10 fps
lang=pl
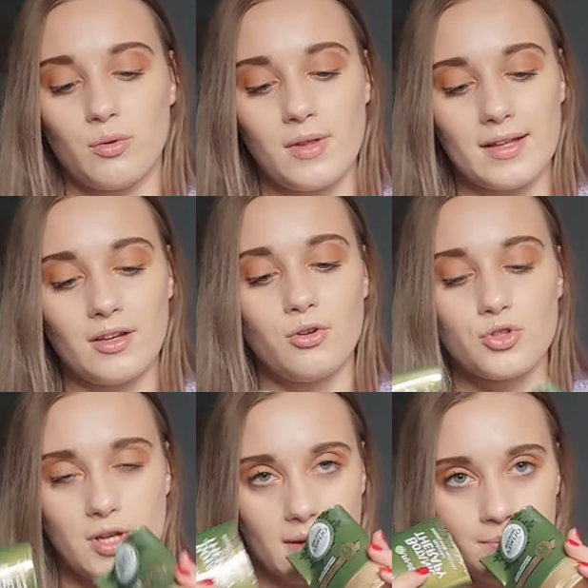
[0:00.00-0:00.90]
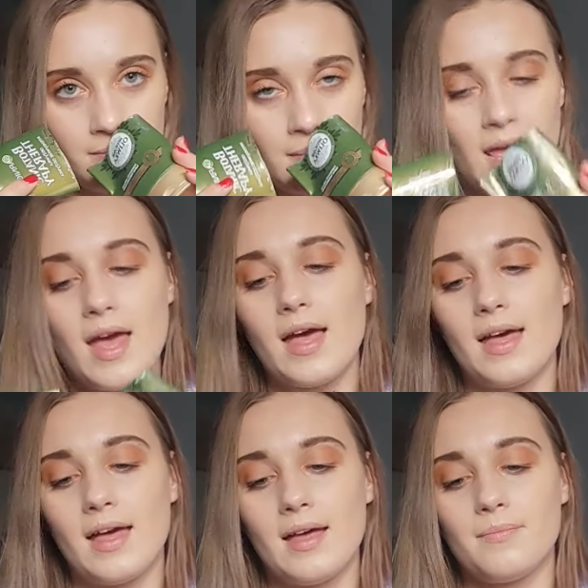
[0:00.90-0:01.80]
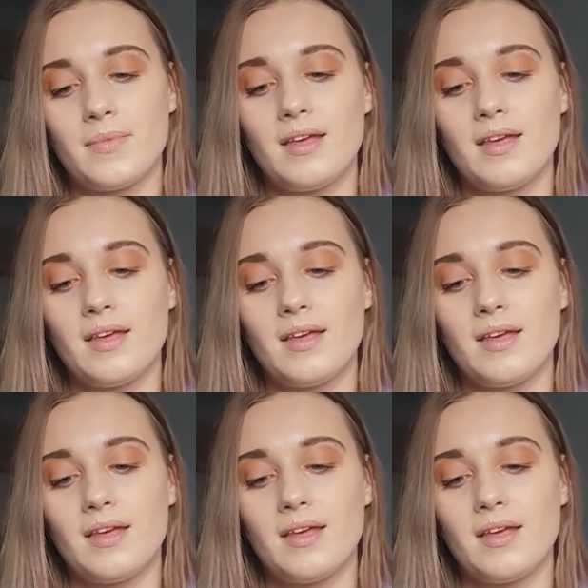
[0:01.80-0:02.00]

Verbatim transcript: dlatego że e,